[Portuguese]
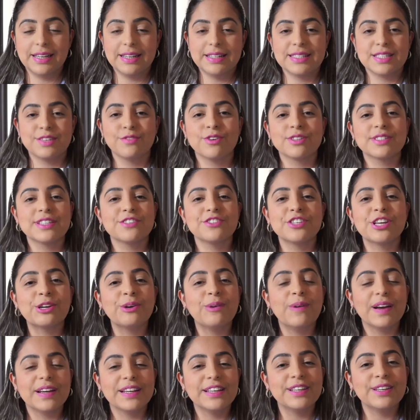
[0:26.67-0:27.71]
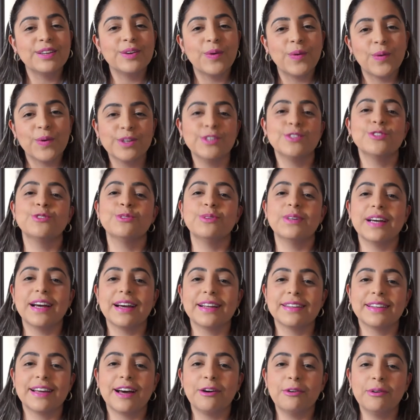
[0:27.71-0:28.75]
Se você chegou aqui hoje no
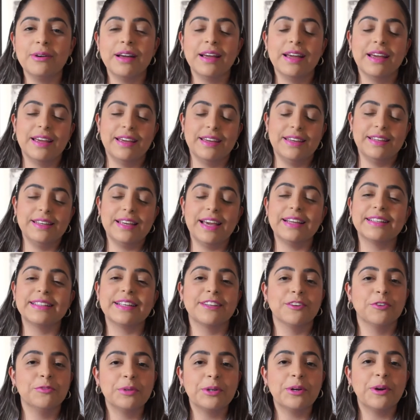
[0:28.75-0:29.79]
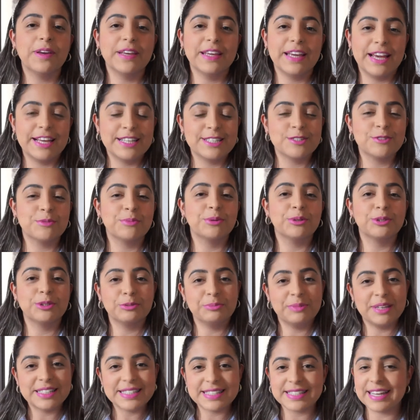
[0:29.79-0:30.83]
canal, e ainda não me conhece, o meu
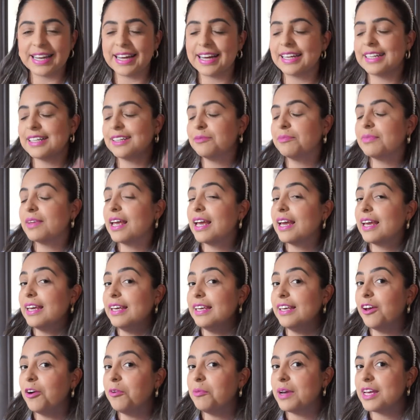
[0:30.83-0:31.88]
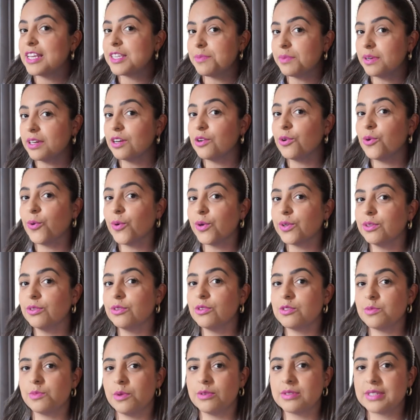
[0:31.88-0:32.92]
nome é Sara e eu mesma que cuido
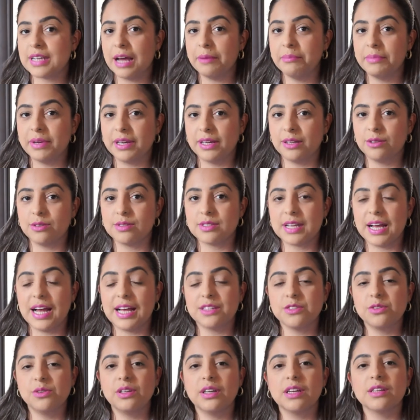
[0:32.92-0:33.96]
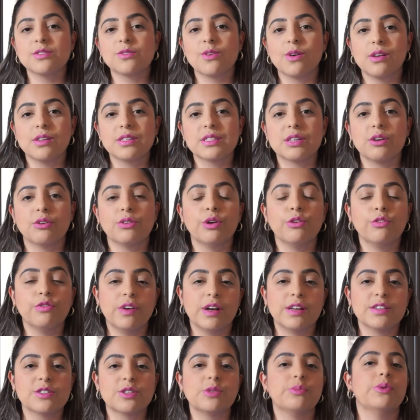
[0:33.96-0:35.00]
dos meus cabelos. As únicas coisas que eu não
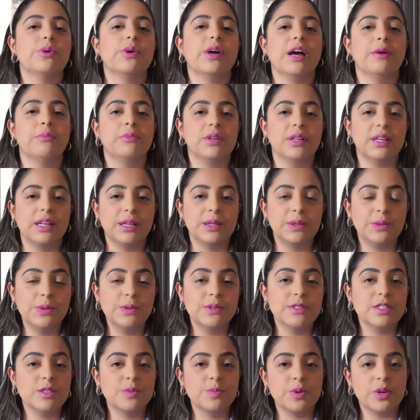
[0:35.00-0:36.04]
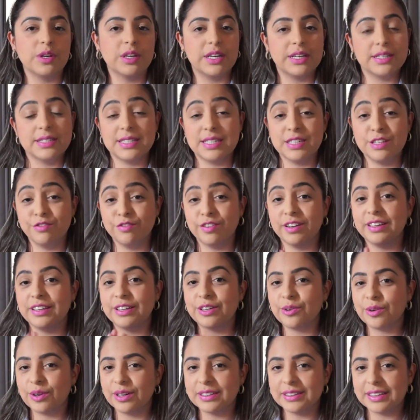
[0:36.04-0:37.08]
faço no meu cabelo é luzes, progressiva e
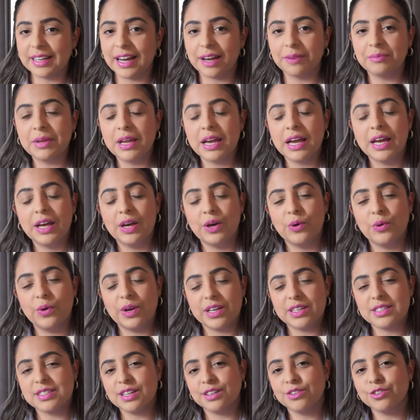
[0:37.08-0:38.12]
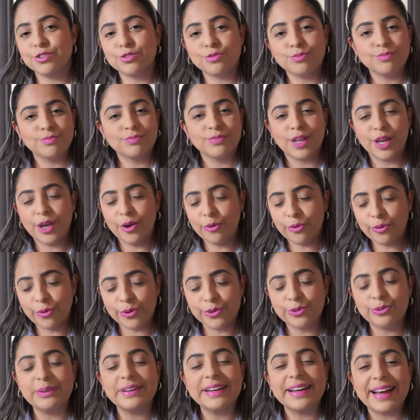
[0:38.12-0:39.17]
cortar. O restante eu
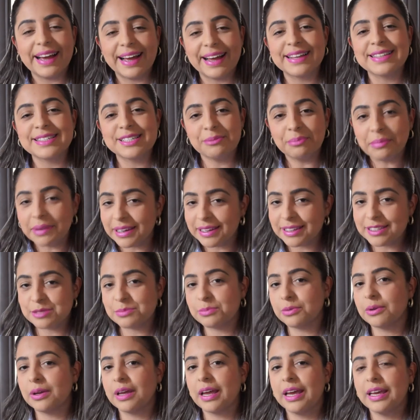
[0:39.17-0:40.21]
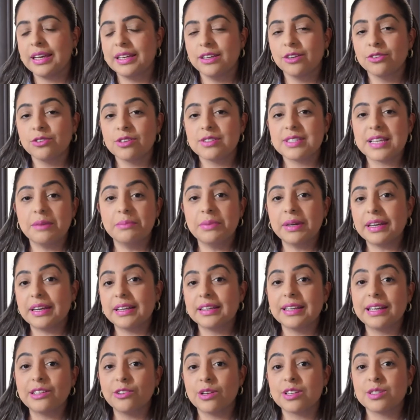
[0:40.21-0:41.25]
cuido em casa mesmo. E eu tô sempre aqui
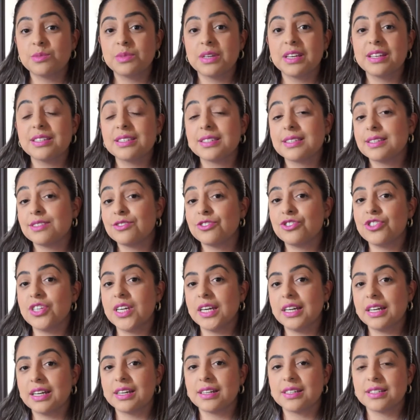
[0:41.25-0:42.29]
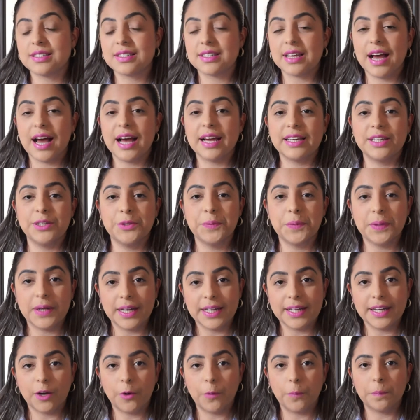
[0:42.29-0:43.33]
dando as minhas dicas aqui no
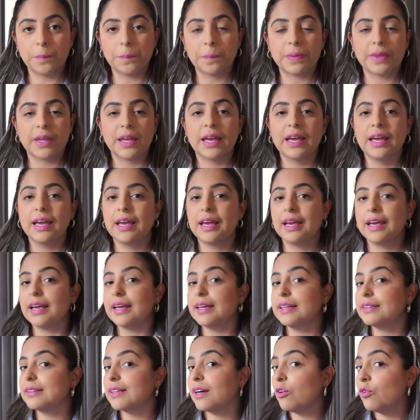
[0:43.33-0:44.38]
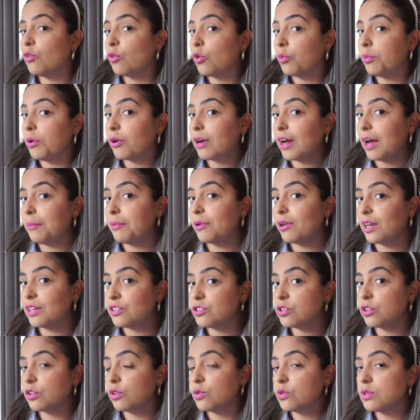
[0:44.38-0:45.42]
canal. Então, o meu cabelo é
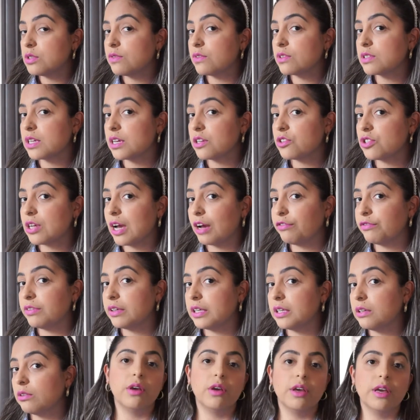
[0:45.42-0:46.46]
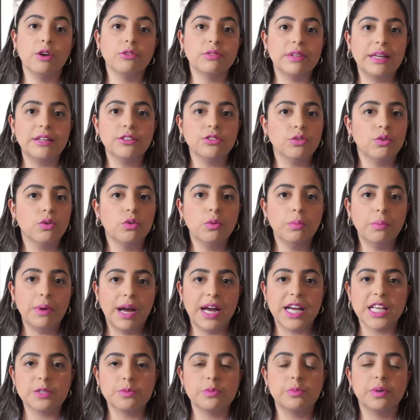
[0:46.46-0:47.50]
de luz, vocês já viram. Eu tento o
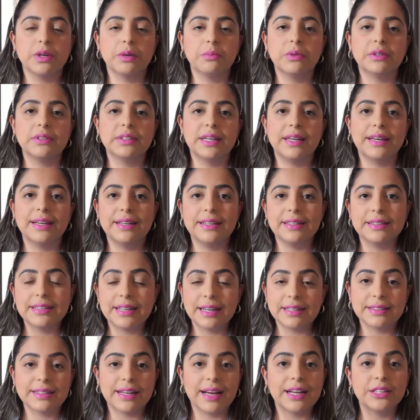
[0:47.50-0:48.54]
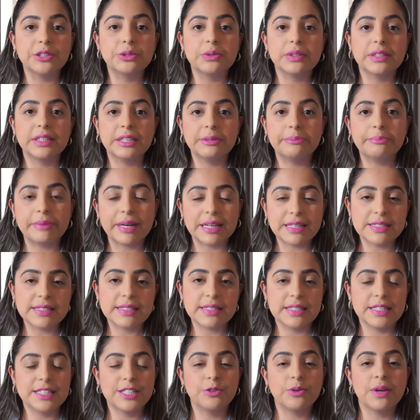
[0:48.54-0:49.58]
máximo para manter ele hidratado e
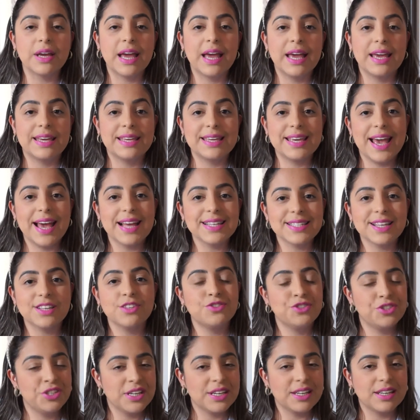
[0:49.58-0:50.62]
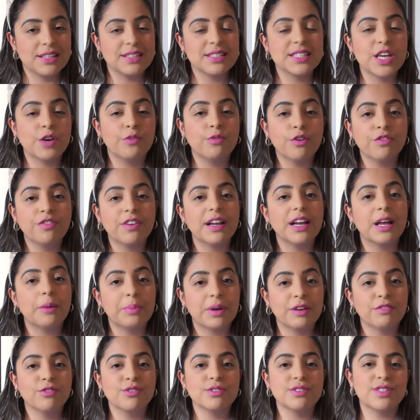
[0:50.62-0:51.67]
macio. E essas dicas que eu vou falar
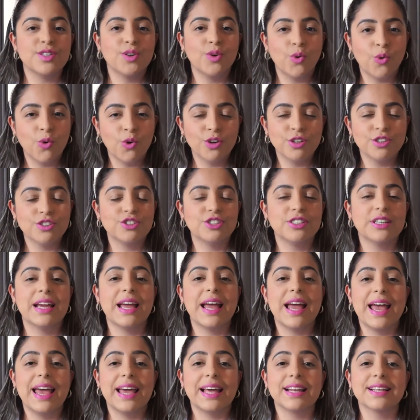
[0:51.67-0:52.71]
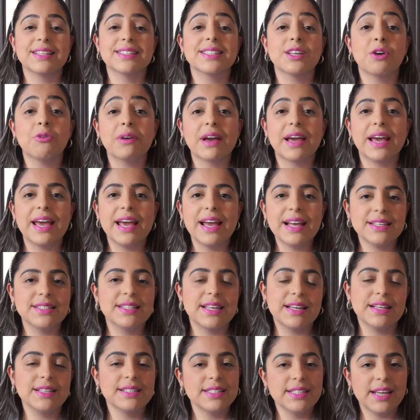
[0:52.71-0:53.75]
para você hoje, elas são
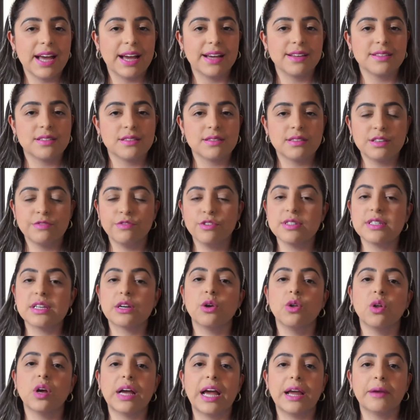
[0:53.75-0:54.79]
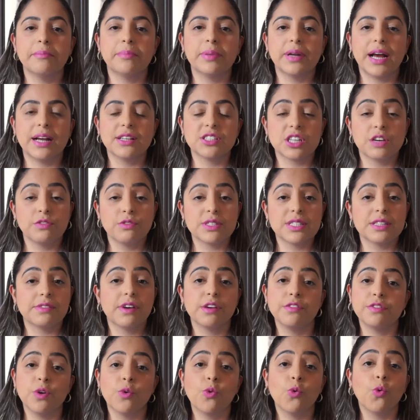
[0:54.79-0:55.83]
essenciais. Se você colocar em prática, você
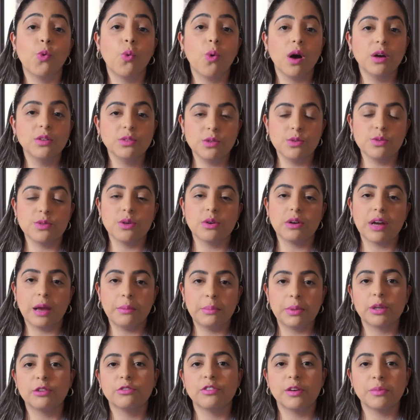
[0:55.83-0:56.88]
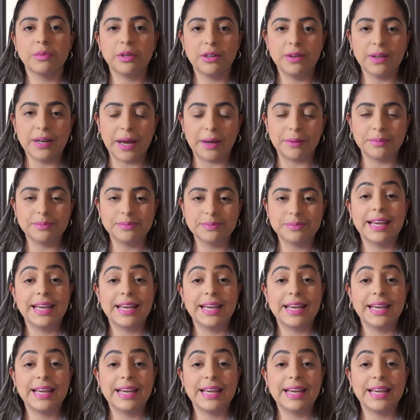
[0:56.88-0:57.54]
vai ver o quanto o seu cabelo vai melhorar.